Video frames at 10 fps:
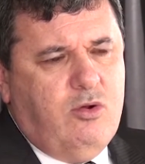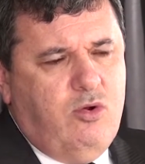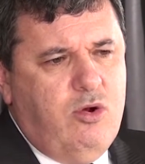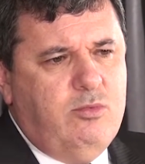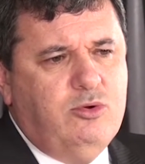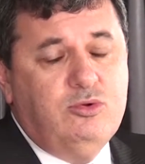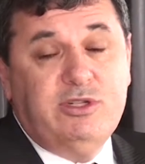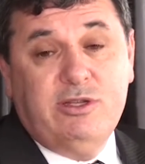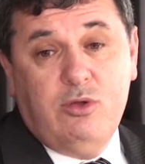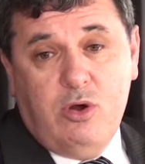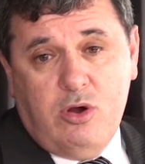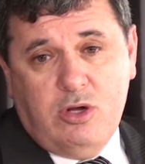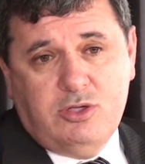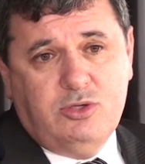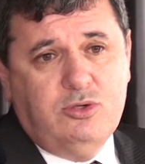como os
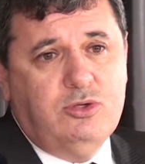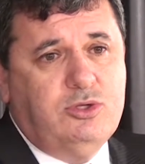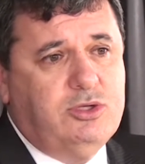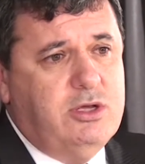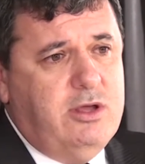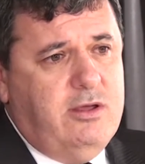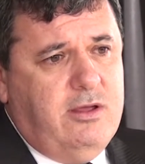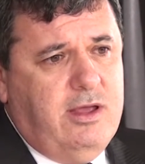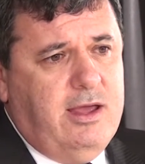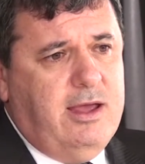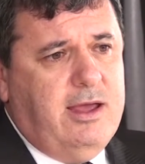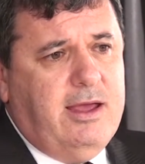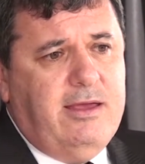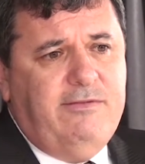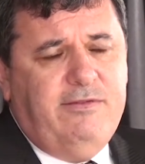idosos,
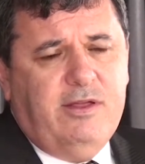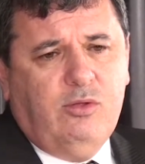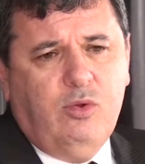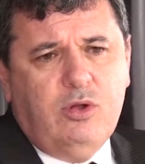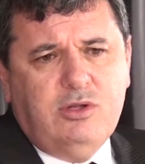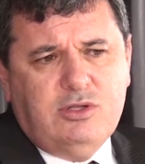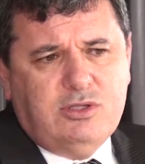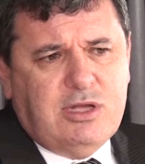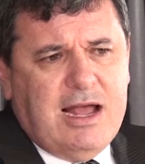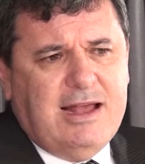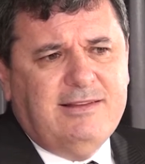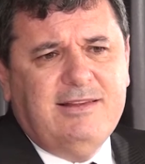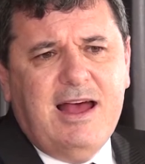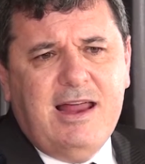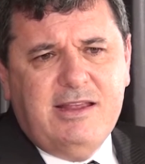é, enfim, todas
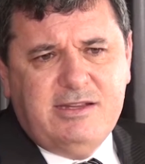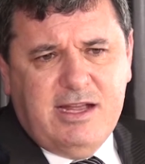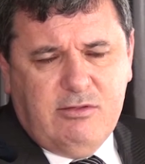as áreas de